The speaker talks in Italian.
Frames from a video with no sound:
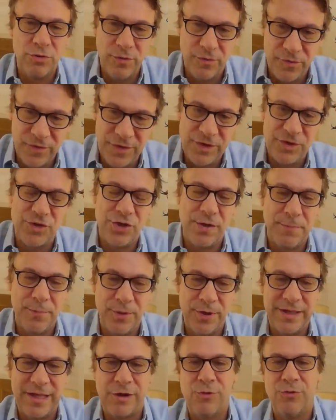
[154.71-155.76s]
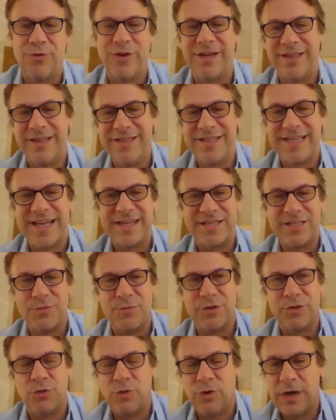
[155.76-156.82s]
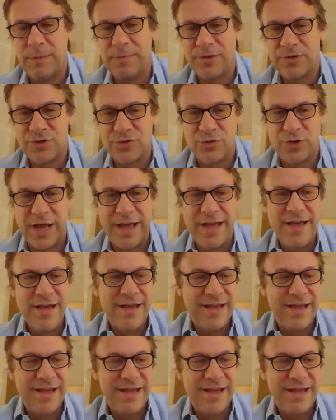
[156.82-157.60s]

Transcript: difficili poi da concretizzarsi quando quella persona